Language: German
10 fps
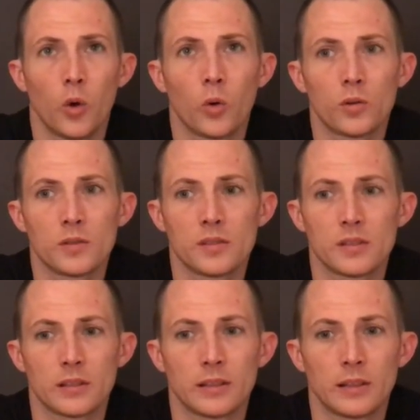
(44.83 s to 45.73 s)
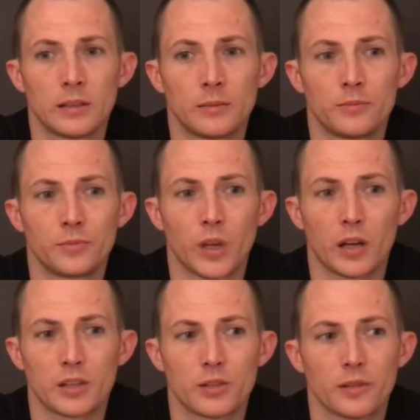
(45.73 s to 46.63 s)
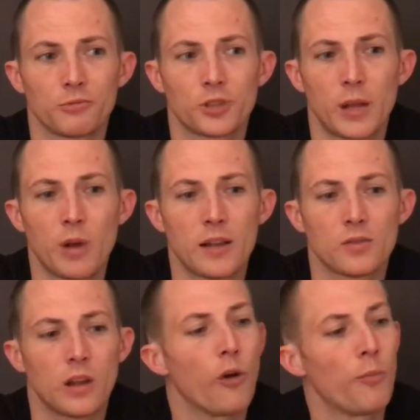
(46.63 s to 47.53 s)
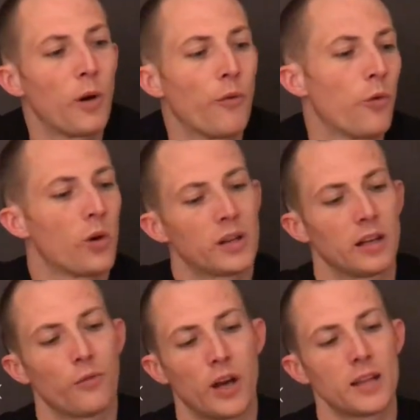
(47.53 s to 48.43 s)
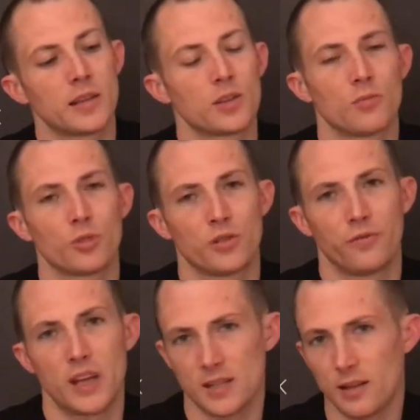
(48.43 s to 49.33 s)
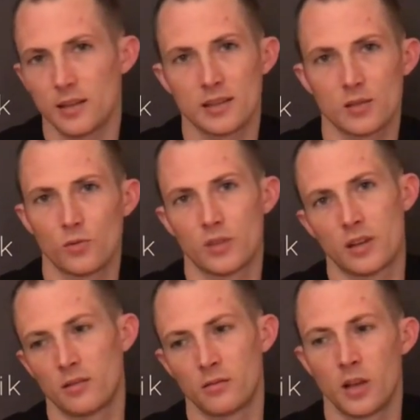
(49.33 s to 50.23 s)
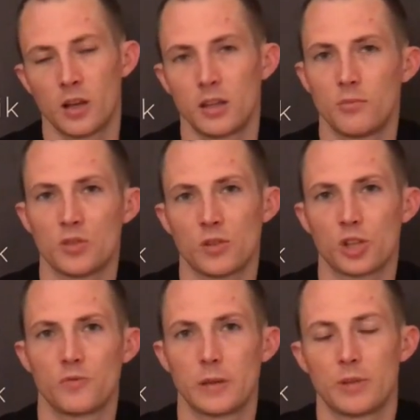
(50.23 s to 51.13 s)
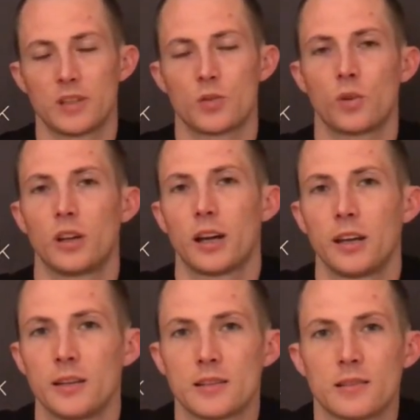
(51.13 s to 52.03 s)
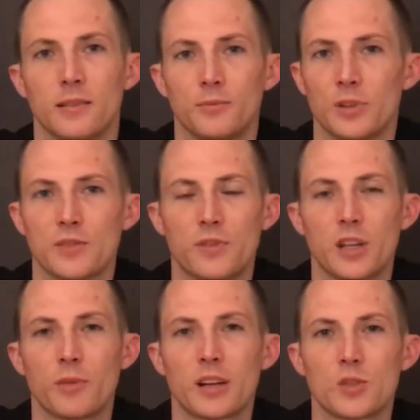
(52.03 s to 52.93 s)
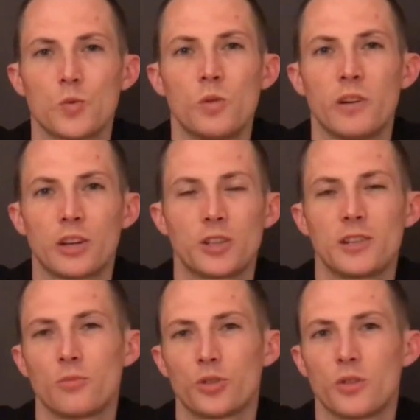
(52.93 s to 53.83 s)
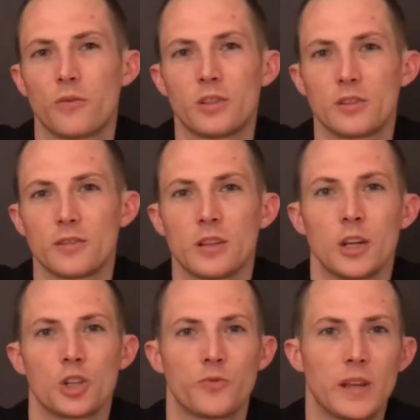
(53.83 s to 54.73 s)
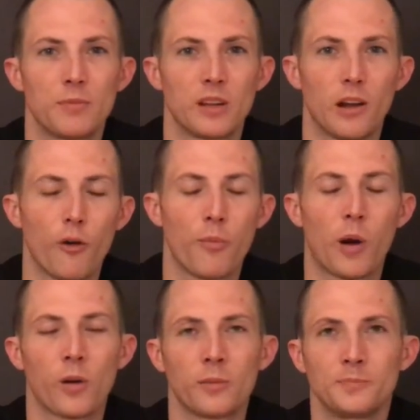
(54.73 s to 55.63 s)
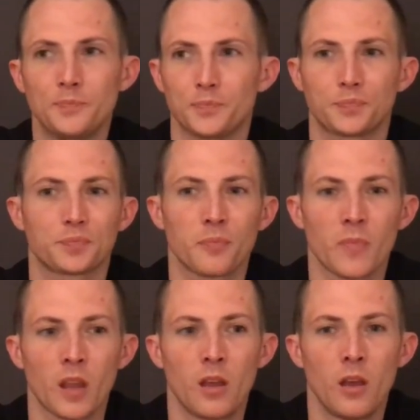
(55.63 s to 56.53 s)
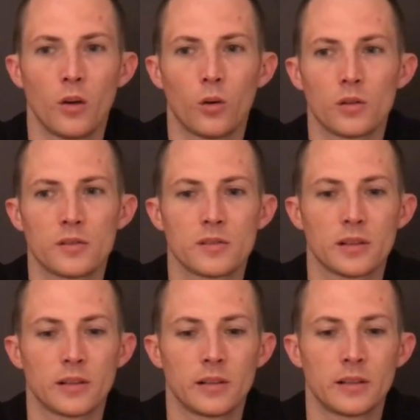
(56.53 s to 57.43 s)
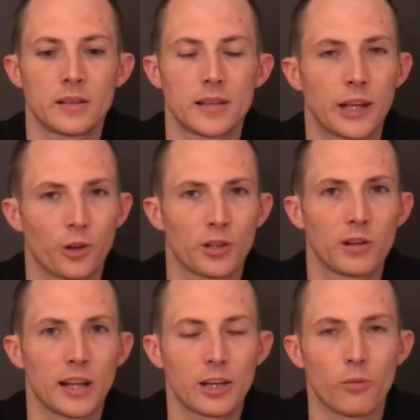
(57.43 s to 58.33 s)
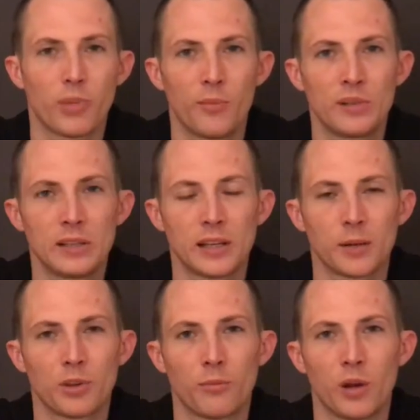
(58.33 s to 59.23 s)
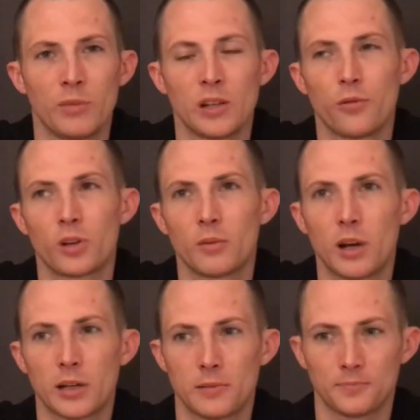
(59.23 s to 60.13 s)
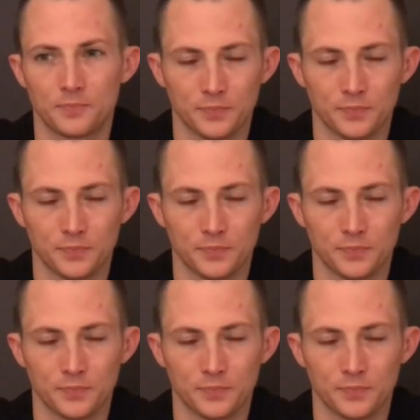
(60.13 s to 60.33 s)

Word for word: Und ähm, ja, ich stelle mir halt so einen Aufbau vor, der auf der einen Seite so ein bisschen fester ist und dann hier mit so einer schwebenden Zunge nachher ist. Ähm, das finde ich immer ganz cool, weil ich stehe so ein bisschen auf diese schwebenden Aufbauten. Und äh, da zeige ich euch dann gleich noch ein paar Bilder. Ich habe da ein paar Bilder von gemacht.